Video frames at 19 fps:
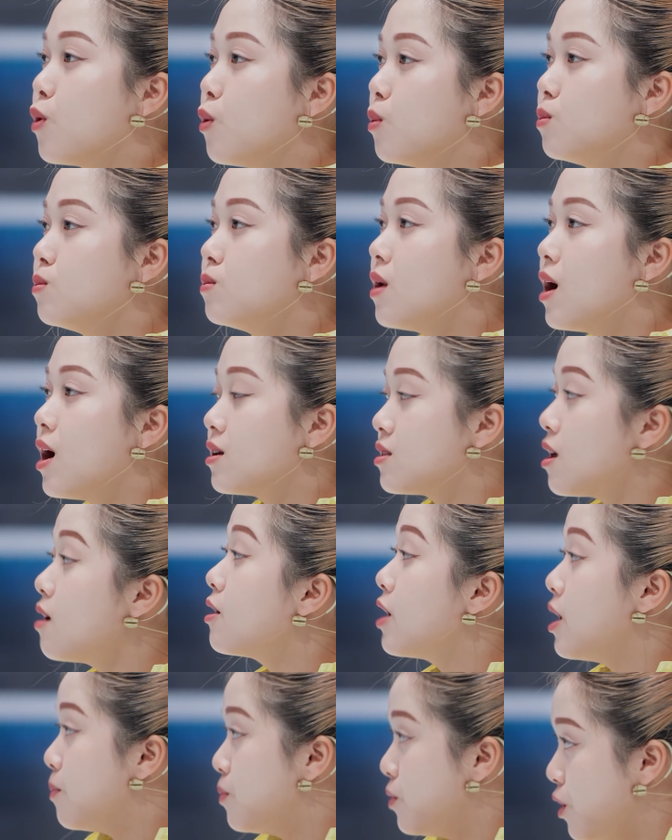cũng ờ,
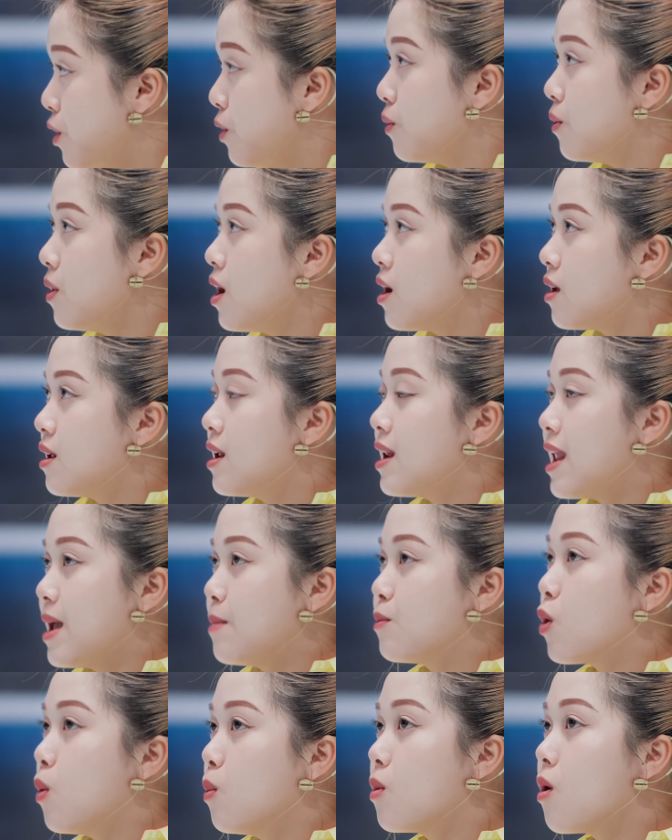thất nghiệp nhiều nên là
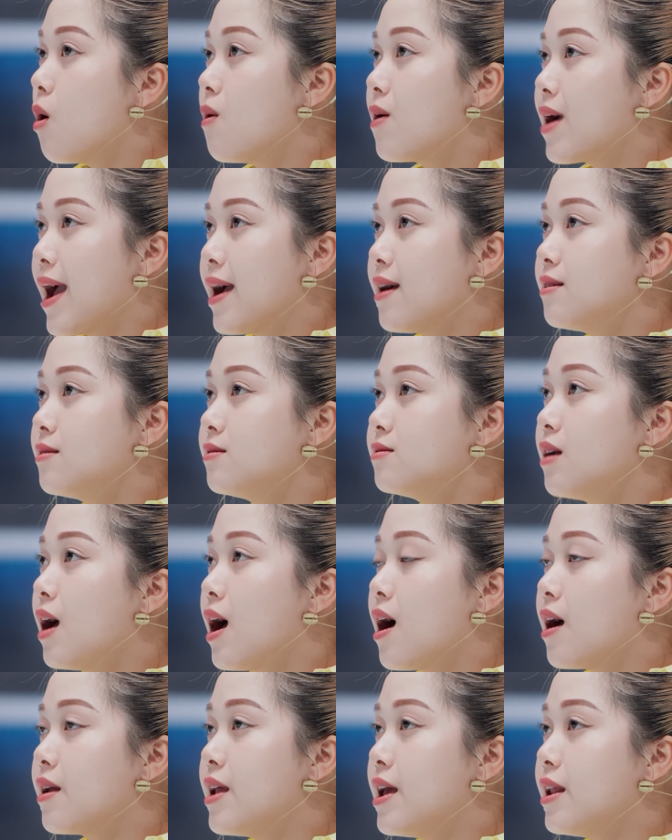em cũng cố gắng
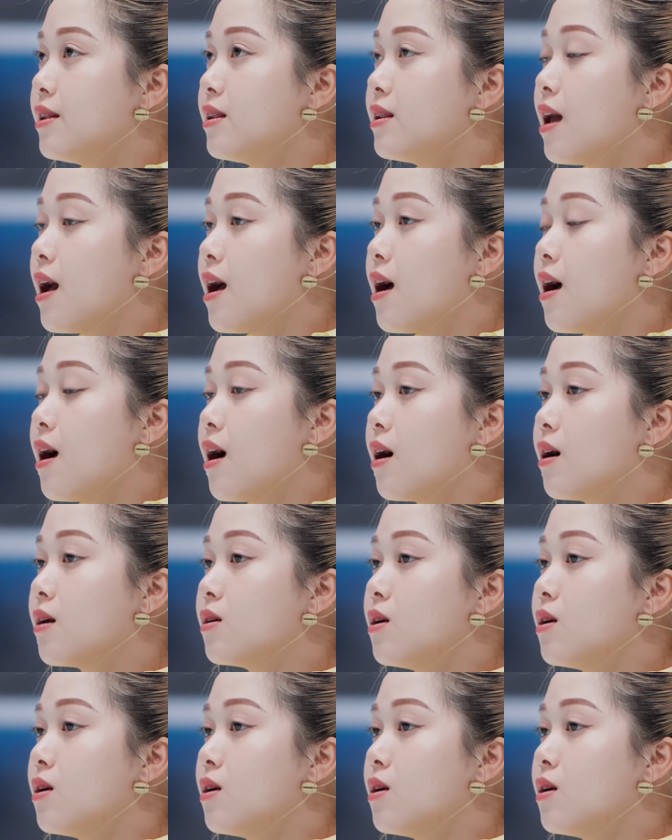ờ, đến ờ,